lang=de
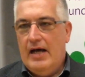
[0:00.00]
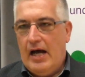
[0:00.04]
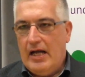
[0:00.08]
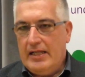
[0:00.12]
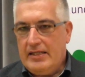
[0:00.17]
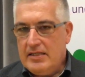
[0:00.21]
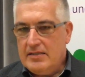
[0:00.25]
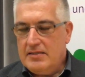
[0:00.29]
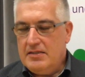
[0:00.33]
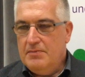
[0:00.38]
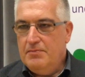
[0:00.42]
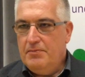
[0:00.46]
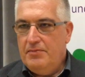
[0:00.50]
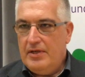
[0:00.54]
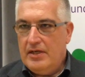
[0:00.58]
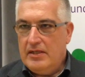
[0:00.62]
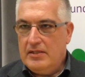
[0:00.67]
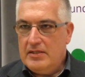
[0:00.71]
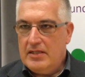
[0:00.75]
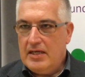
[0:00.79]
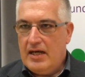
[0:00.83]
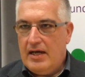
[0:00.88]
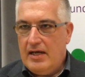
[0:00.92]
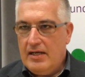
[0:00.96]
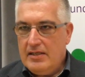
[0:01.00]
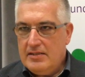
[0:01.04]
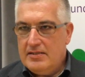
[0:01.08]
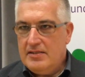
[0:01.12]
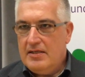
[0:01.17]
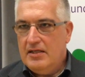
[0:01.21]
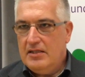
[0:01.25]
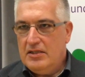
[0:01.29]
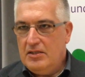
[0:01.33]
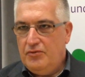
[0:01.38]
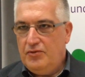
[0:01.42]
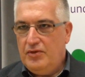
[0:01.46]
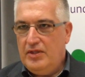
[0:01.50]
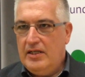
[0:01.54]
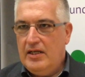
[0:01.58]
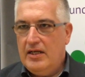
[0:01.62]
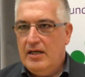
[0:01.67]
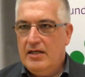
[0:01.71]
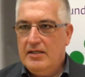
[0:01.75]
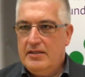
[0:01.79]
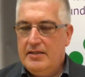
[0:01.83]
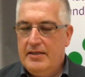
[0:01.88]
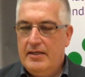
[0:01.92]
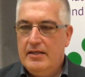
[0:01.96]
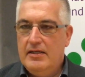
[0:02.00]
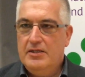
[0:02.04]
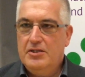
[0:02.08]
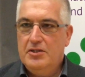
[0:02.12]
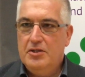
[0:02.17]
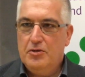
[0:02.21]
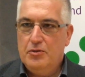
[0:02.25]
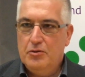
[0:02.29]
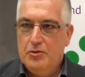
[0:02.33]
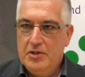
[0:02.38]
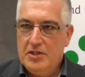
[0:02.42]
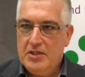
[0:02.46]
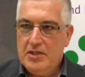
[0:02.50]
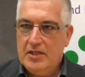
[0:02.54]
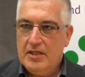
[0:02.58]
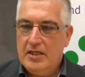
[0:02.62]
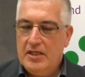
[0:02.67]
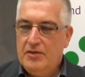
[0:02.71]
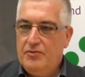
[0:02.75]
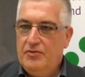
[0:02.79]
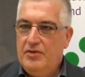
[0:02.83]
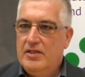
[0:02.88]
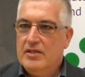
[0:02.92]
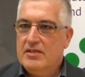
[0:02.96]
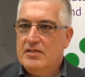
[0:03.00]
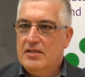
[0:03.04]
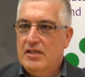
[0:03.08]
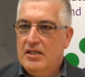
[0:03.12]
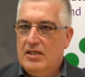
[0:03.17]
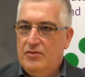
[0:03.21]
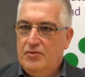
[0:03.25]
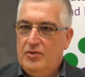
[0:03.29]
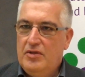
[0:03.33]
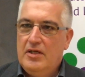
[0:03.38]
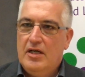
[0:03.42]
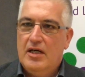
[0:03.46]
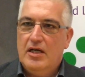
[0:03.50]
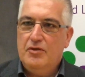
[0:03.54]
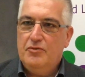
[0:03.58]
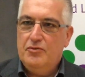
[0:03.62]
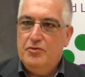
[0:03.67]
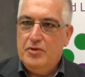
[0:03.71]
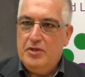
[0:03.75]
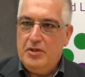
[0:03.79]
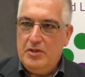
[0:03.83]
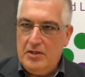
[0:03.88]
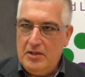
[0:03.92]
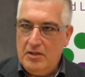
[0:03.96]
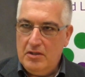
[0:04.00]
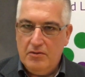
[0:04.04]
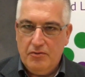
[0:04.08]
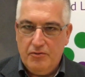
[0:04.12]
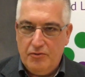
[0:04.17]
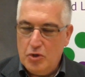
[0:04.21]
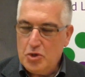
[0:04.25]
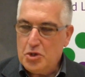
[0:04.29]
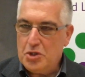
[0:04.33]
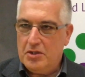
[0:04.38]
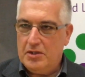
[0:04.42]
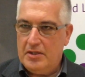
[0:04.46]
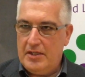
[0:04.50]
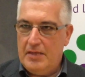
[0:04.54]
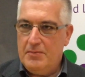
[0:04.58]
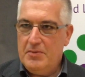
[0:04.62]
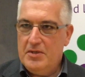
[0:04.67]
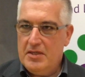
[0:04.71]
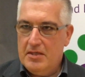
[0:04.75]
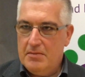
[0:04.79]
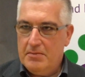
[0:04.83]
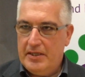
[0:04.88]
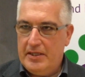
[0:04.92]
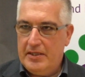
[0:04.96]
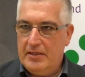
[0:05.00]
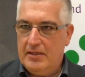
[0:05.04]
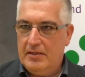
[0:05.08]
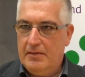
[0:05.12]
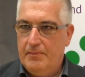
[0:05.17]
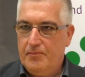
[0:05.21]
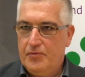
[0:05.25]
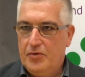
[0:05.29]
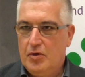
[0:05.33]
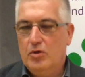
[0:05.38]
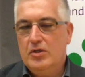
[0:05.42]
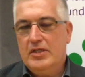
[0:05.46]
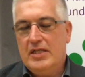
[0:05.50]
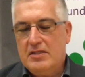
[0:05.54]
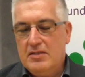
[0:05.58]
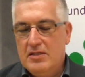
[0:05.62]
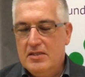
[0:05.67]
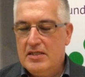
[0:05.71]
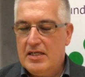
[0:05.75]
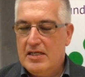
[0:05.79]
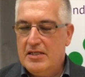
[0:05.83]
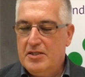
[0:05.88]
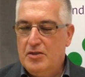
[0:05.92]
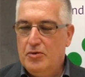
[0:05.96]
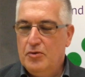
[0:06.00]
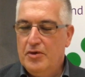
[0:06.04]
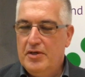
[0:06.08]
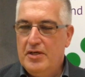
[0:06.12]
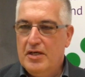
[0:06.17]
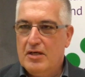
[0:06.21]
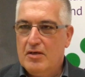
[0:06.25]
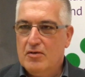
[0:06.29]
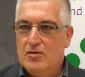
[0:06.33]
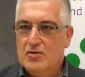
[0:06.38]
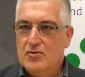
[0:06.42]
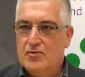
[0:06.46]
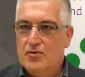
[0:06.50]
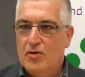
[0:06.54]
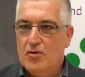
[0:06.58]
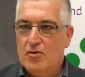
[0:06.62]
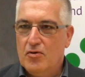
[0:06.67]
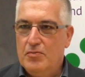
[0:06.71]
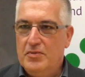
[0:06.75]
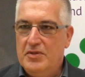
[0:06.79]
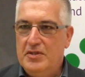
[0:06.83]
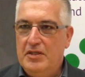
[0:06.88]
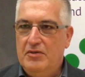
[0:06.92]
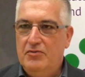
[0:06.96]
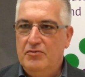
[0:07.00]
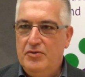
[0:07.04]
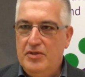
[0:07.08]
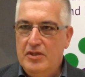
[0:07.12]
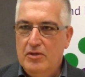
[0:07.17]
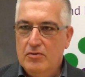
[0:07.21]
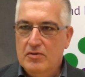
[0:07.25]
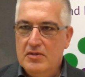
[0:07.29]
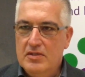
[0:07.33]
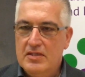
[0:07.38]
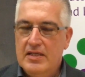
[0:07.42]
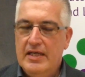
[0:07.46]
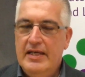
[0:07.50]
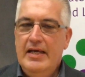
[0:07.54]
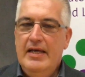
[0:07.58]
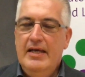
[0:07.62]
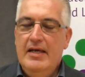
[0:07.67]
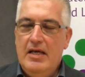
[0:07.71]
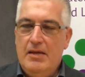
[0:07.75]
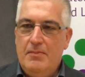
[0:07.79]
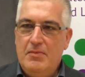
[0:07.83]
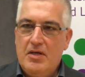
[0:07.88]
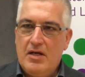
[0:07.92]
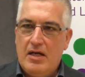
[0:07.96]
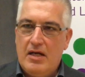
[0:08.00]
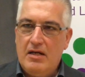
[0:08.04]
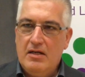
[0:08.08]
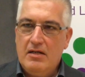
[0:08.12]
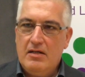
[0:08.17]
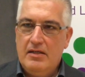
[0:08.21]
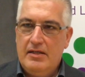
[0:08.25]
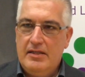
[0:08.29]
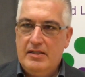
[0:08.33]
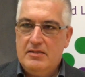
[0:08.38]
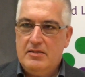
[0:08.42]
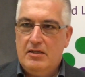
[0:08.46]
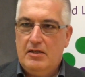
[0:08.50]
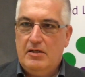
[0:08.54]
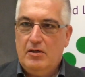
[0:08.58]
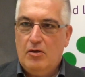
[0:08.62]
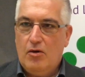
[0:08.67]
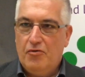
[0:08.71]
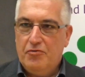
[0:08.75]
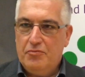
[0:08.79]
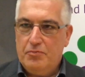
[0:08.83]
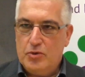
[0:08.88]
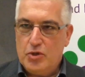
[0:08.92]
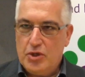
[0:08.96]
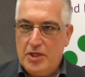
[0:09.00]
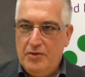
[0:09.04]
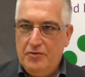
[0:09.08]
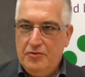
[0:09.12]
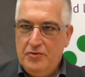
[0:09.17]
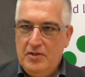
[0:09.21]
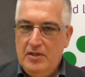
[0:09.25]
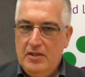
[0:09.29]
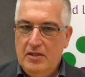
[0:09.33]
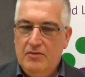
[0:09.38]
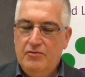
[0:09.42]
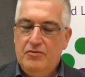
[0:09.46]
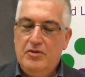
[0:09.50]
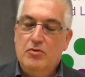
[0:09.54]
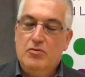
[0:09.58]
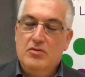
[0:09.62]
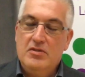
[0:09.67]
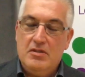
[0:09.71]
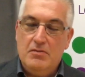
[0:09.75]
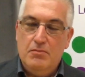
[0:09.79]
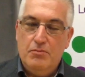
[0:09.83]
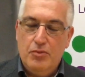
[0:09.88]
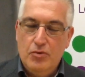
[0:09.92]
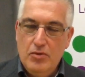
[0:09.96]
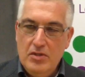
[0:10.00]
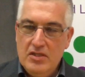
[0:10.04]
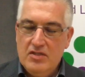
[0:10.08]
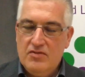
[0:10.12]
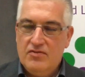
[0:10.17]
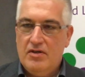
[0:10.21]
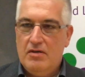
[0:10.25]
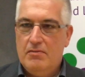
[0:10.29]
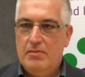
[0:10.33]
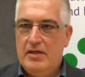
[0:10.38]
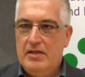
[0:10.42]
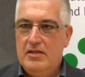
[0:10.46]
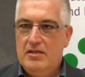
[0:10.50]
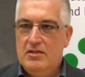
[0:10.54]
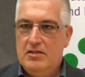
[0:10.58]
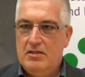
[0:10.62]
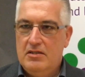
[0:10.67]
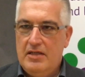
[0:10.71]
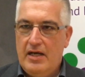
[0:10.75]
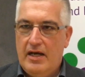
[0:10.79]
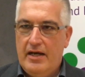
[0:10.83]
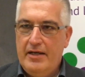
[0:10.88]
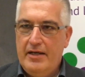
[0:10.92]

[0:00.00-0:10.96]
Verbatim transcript: Hat das Implantatzertifikat die gleiche Gültigkeit wie das Zertifikat für die Wäsche der Mitarbeiter? Das sind halt die neuen Herausforderungen, mit denen wir uns im Krankenhauseinkauf beschäftigen, wir uns im Bundesverband der